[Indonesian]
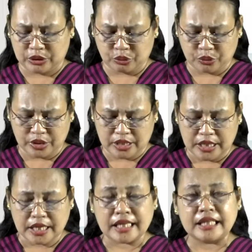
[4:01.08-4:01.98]
itu.
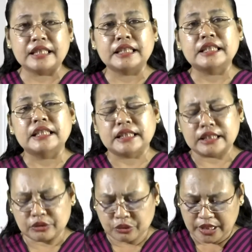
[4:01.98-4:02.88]

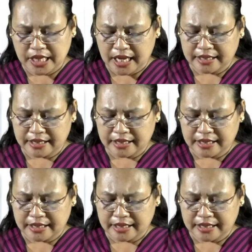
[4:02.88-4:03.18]
Tentu dia